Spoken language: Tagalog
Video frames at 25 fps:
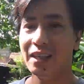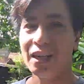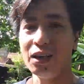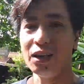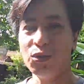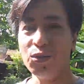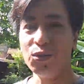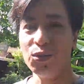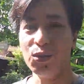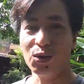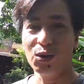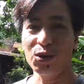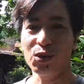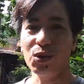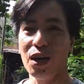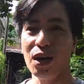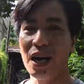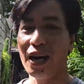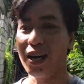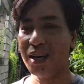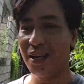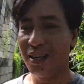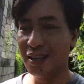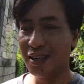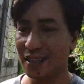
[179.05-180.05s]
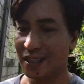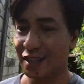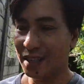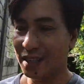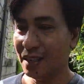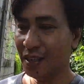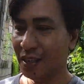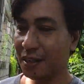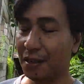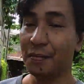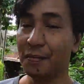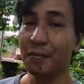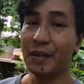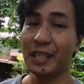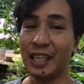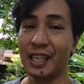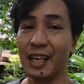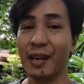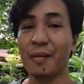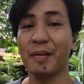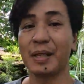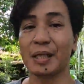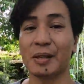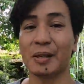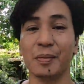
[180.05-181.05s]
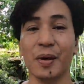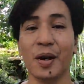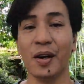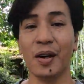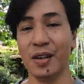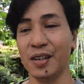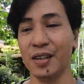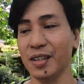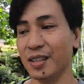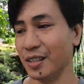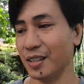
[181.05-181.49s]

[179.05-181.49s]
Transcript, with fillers: nanunukso lang. Pag nilabas mo,